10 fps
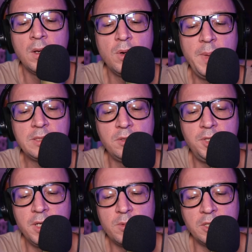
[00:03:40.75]
Começa o
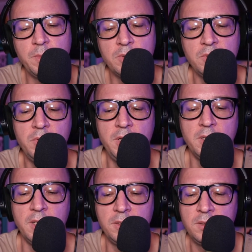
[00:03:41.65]
dia com as mãos
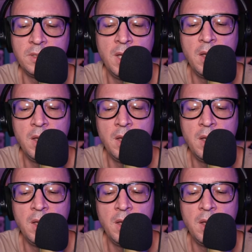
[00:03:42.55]
doídas,